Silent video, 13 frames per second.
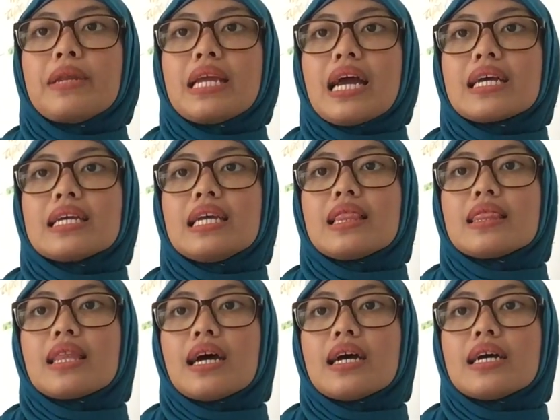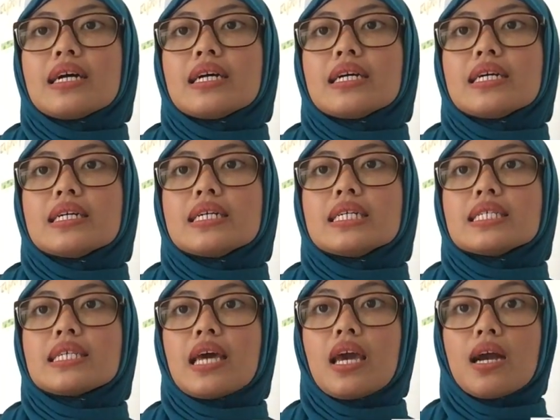Briang Gita
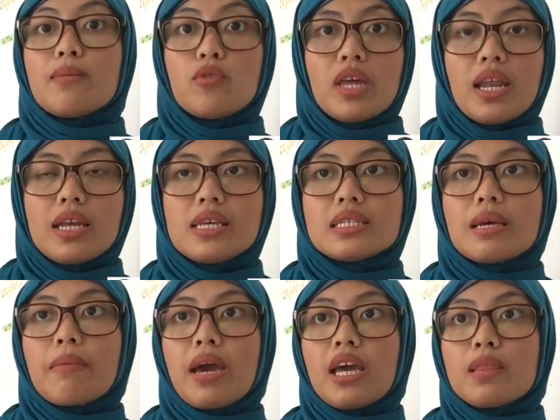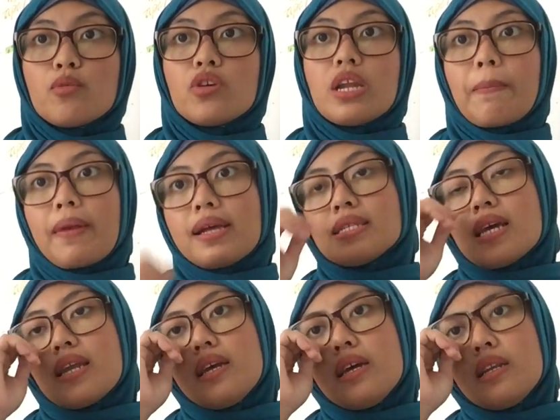saya gabungin aja sama Ed Bunda
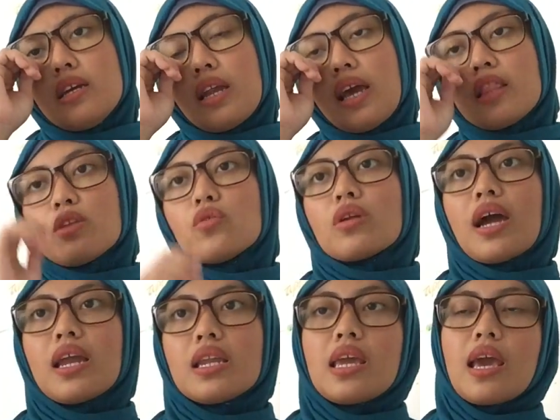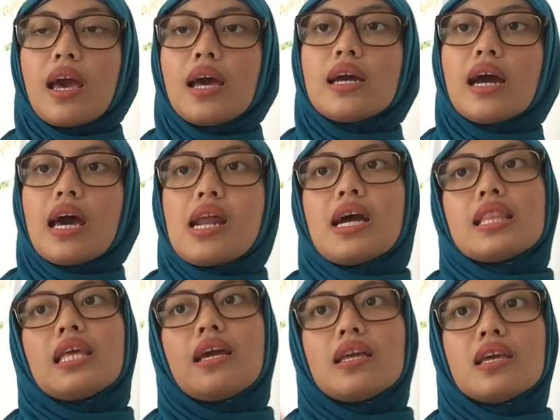Prazada dan Ed Nurkania karena
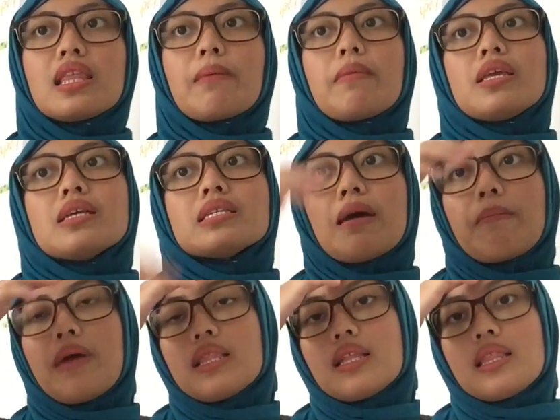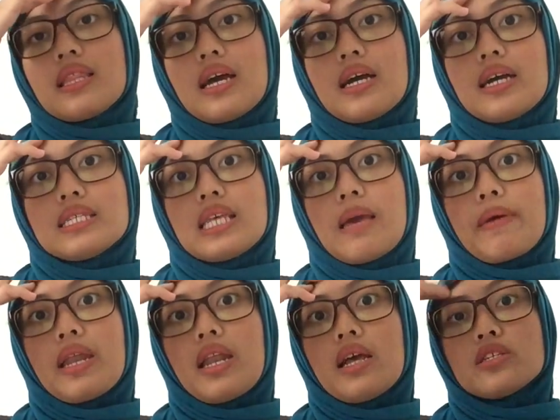ketiganya temanya sama tentang
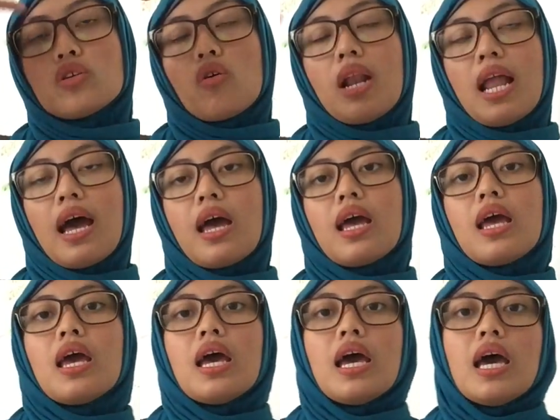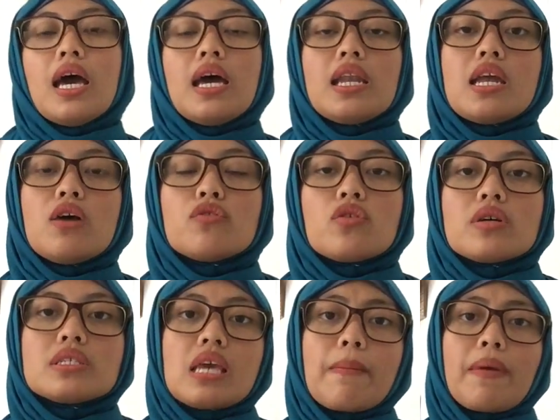kesiapan anak sekolah Nah
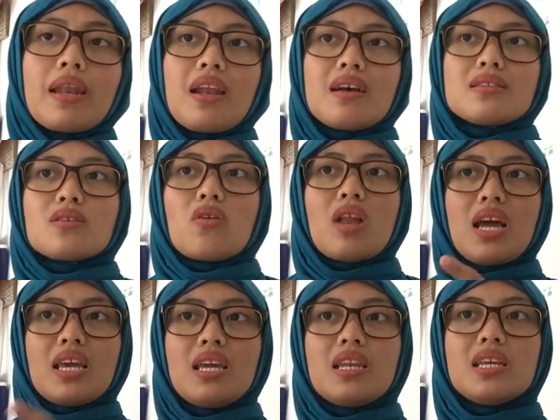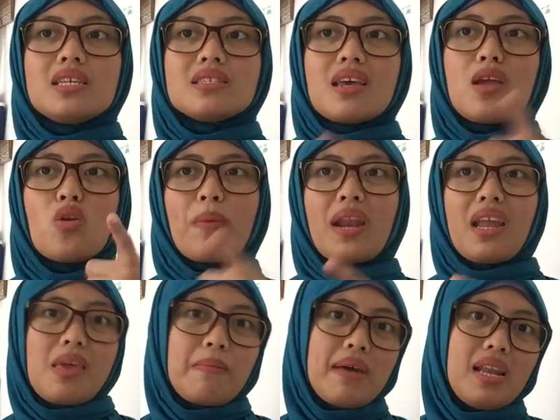untuk kesiapan anak sekolah ini saya lupa
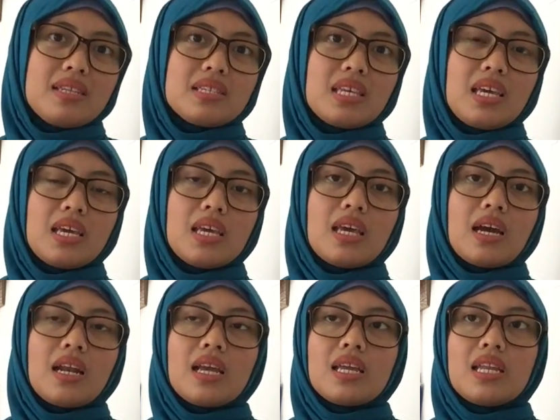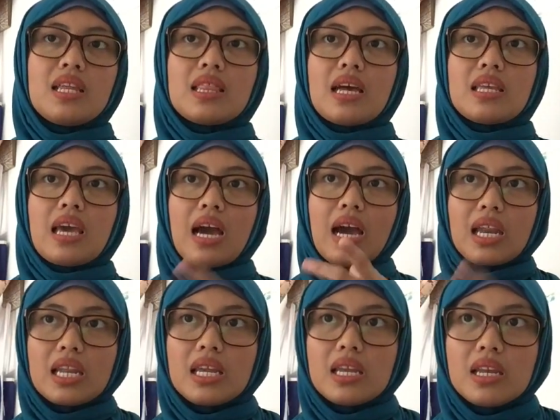nanya balik sih yang lagi
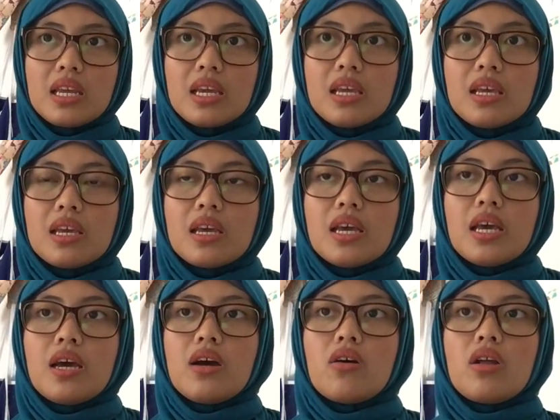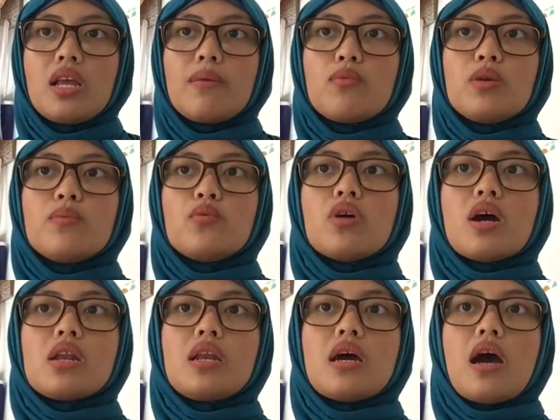ditanyakan ini oleh ibu-ibu
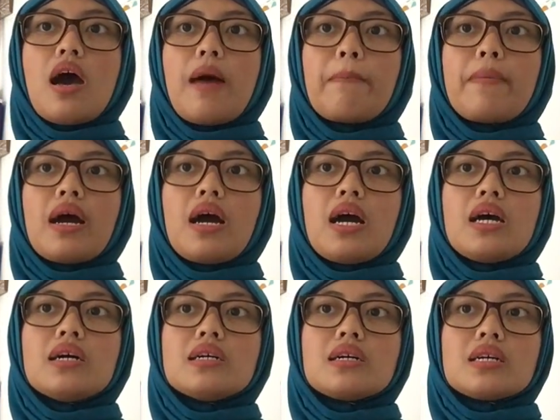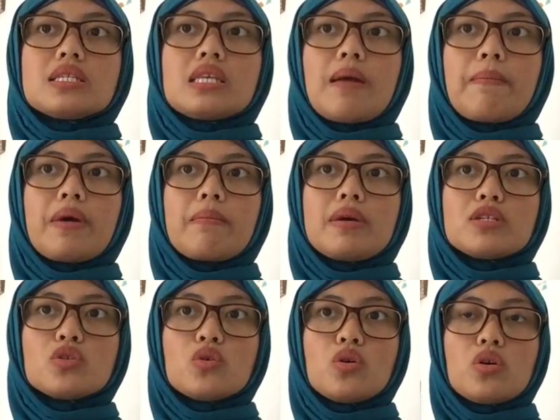ada apakah kesiapan
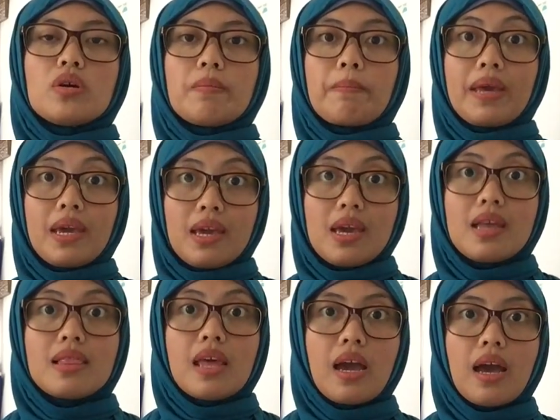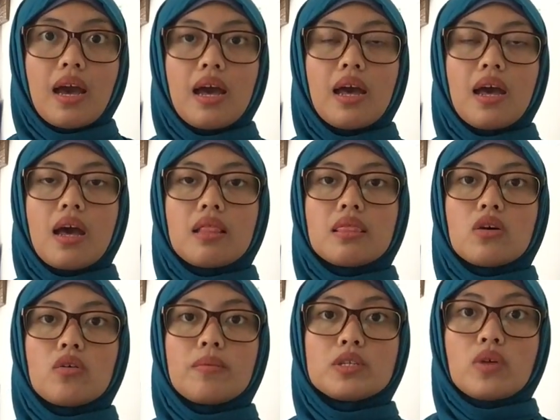masuk PG, TK
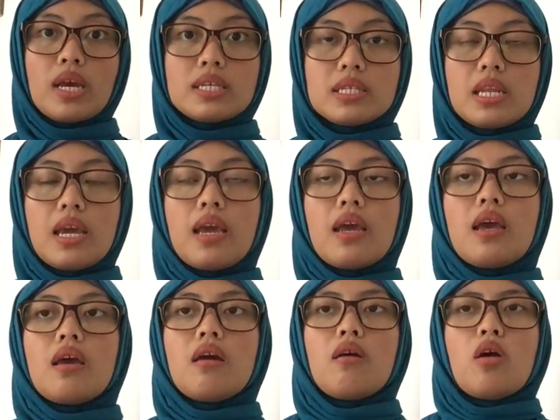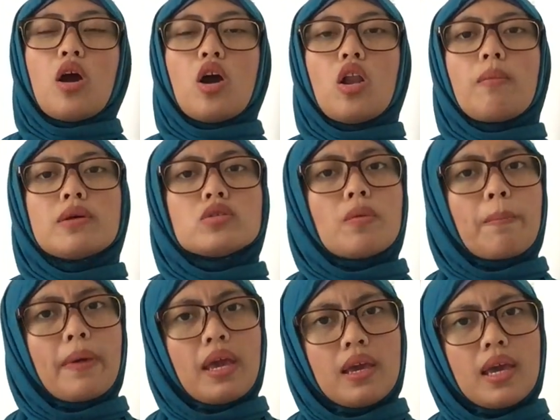atau masuk SD. Kalau masuk
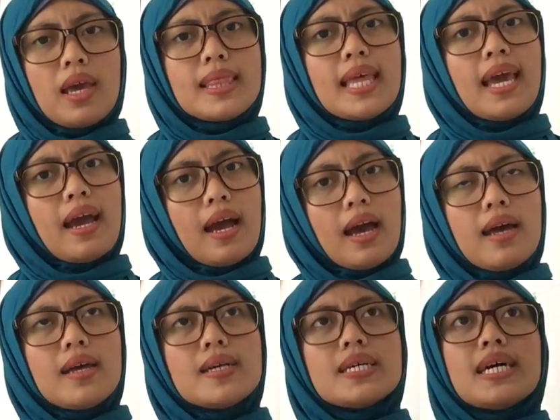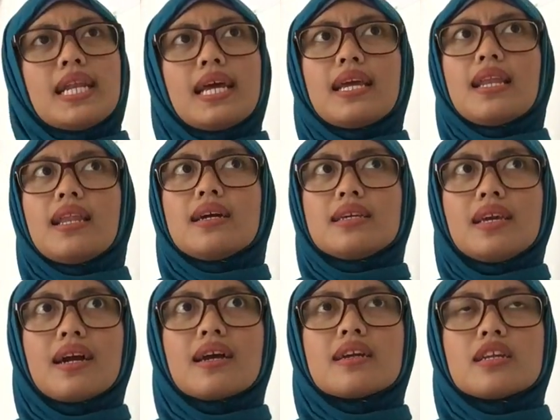PG, TK lagi-lagi
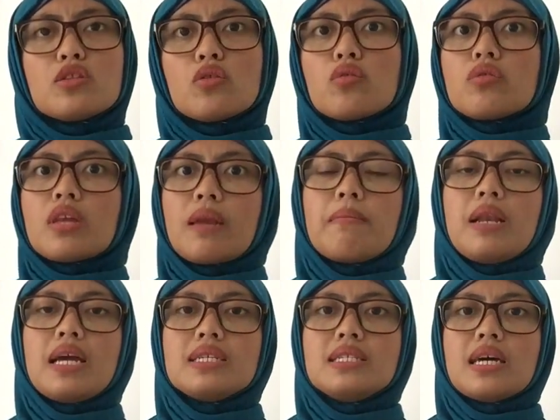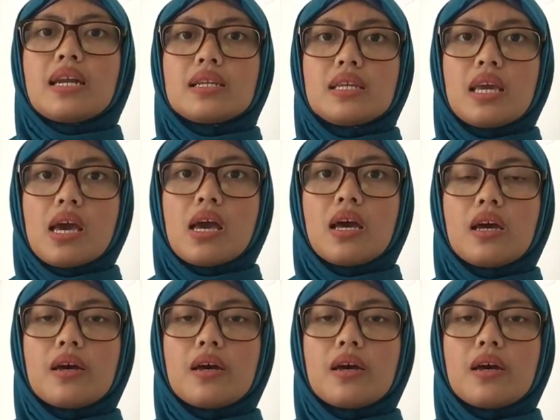karena tuntutan belajarnya